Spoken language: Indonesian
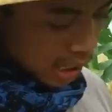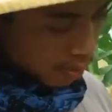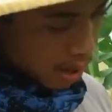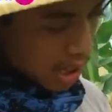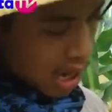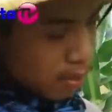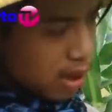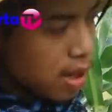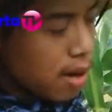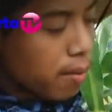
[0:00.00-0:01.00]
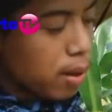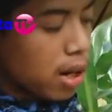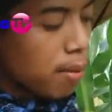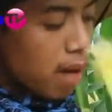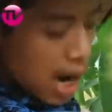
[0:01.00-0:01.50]
cek bahasa abdi di abdi
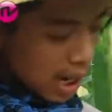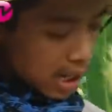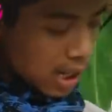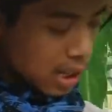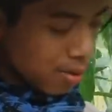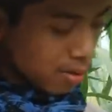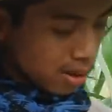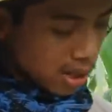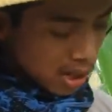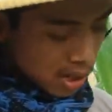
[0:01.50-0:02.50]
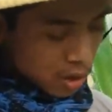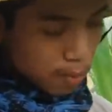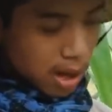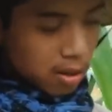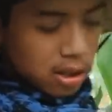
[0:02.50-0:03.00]
mah lebar gitu
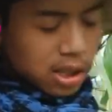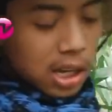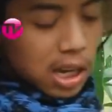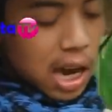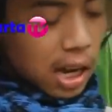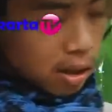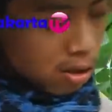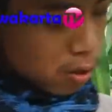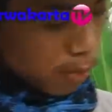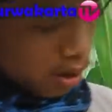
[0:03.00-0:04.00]
supados terjadi artos